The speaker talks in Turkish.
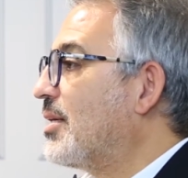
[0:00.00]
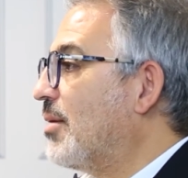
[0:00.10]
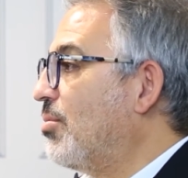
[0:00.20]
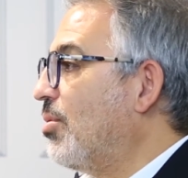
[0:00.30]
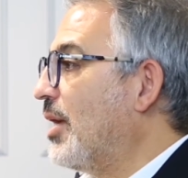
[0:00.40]

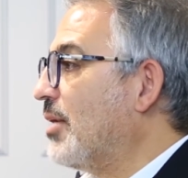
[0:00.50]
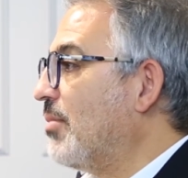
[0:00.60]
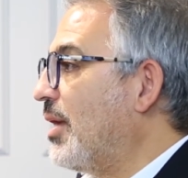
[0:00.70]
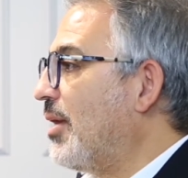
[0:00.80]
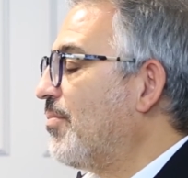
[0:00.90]

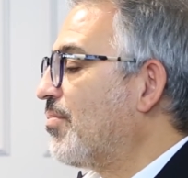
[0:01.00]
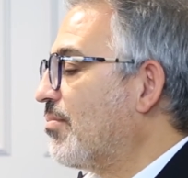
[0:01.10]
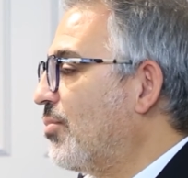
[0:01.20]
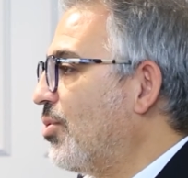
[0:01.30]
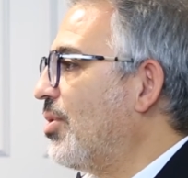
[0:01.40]
Kabullenme
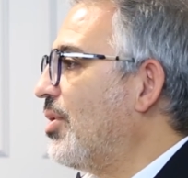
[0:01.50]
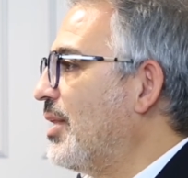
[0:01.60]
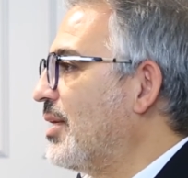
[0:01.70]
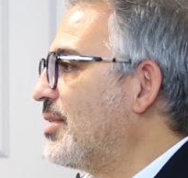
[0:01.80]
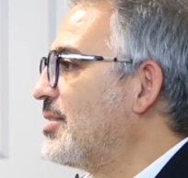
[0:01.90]
bu
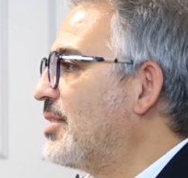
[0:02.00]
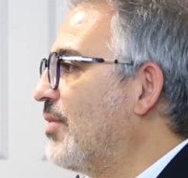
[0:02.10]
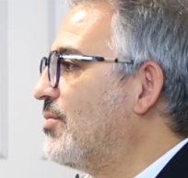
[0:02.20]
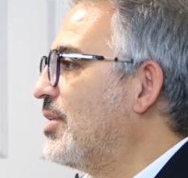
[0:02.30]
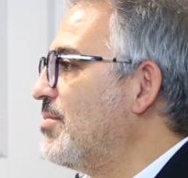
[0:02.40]
olayları
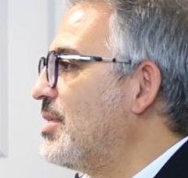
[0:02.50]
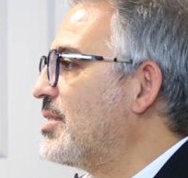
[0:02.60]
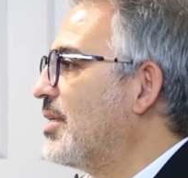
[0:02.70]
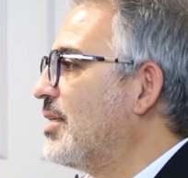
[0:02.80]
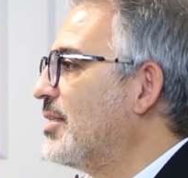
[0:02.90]

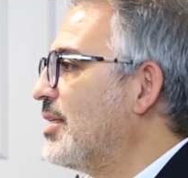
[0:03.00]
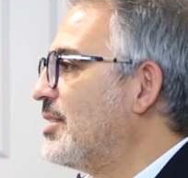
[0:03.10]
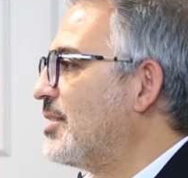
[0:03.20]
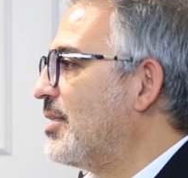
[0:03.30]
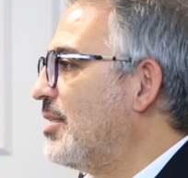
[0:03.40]
sevdiğimiz ya da
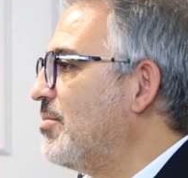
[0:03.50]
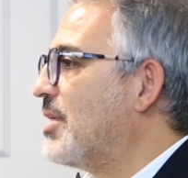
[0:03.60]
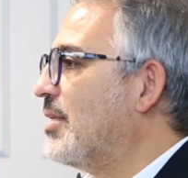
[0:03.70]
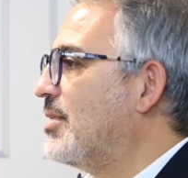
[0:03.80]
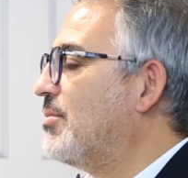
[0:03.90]
istediğimiz
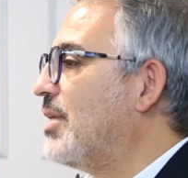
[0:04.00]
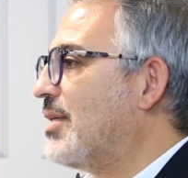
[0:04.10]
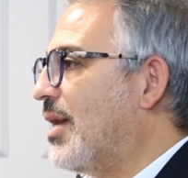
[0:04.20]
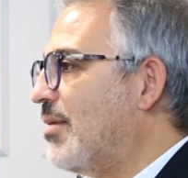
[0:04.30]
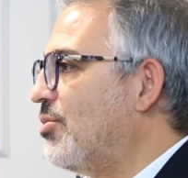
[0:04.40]
anlamına
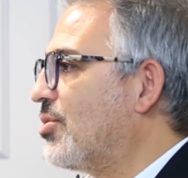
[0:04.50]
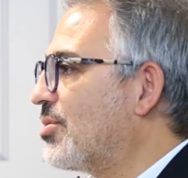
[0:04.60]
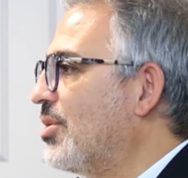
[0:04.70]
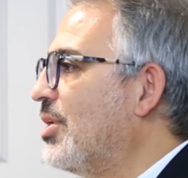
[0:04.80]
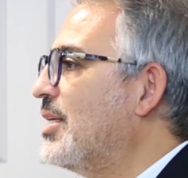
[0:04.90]

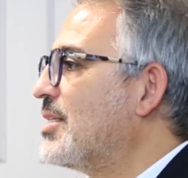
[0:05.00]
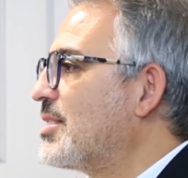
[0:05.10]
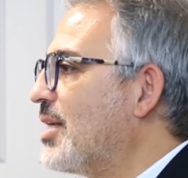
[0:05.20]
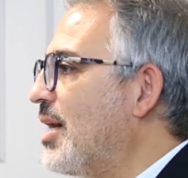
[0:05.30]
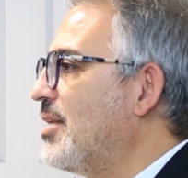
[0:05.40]
gelmiyor.
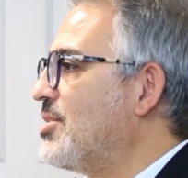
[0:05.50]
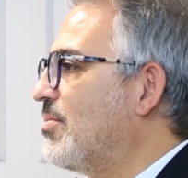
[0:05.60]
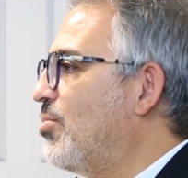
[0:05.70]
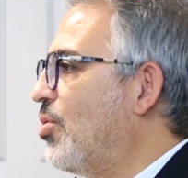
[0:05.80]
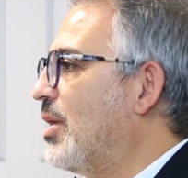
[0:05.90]

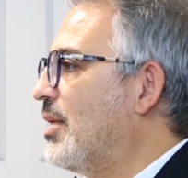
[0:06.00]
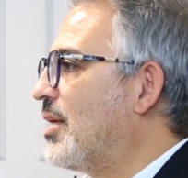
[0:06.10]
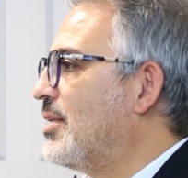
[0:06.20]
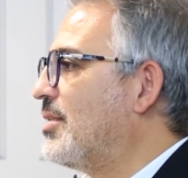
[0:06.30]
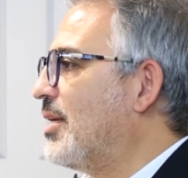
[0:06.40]
Sadece bu
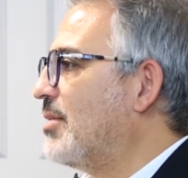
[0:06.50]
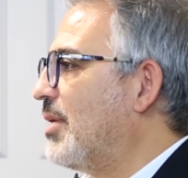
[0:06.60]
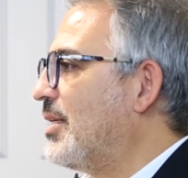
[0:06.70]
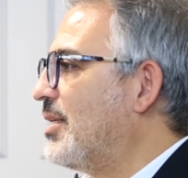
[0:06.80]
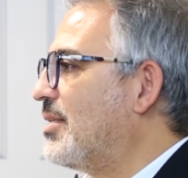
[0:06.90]
olaylara
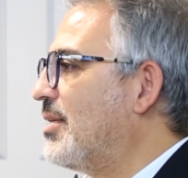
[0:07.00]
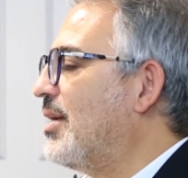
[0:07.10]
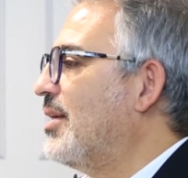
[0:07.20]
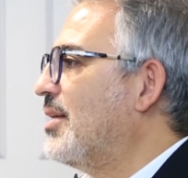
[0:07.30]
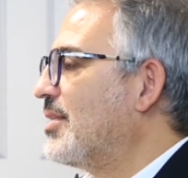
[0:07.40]
direnmek
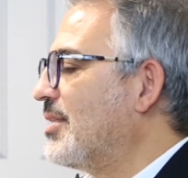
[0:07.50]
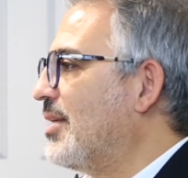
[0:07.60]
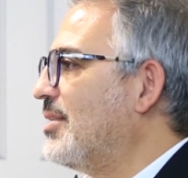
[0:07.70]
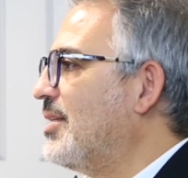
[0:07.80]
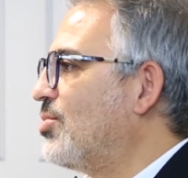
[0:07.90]
yerine
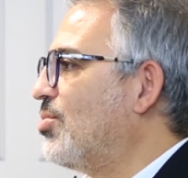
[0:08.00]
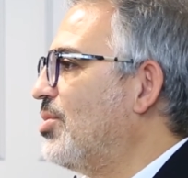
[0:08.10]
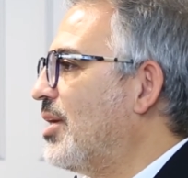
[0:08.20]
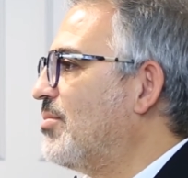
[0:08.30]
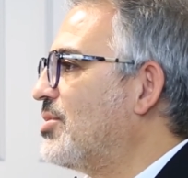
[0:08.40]
kendi iç
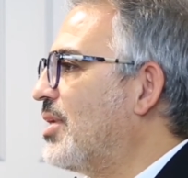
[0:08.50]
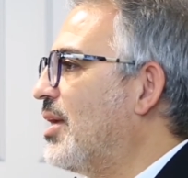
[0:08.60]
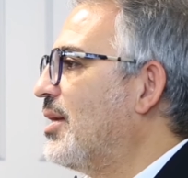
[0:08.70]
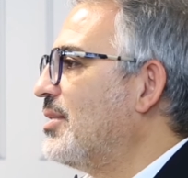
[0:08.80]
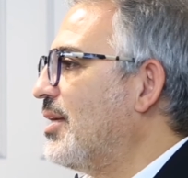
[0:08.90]

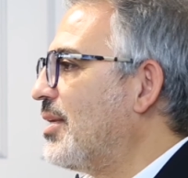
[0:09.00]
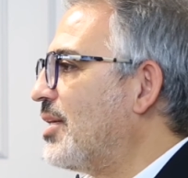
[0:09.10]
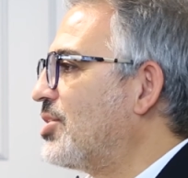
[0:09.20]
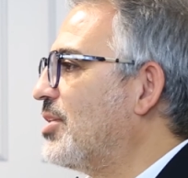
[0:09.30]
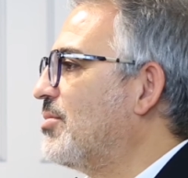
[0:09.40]
dünyamızda yer
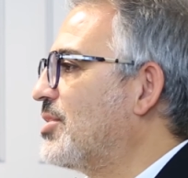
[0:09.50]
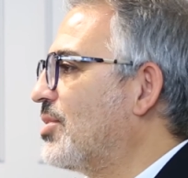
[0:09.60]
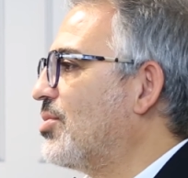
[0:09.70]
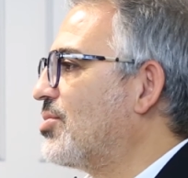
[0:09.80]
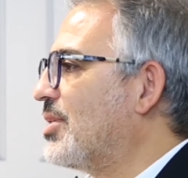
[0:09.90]
açtığımızı
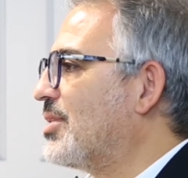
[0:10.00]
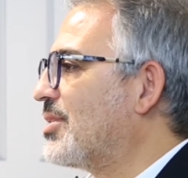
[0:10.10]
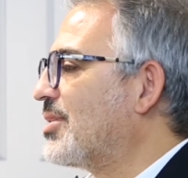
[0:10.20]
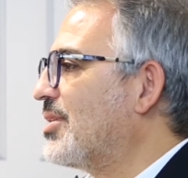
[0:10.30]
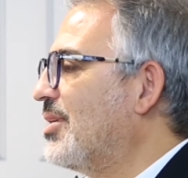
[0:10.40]

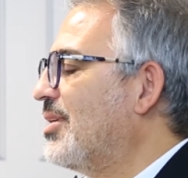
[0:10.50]
gösterir.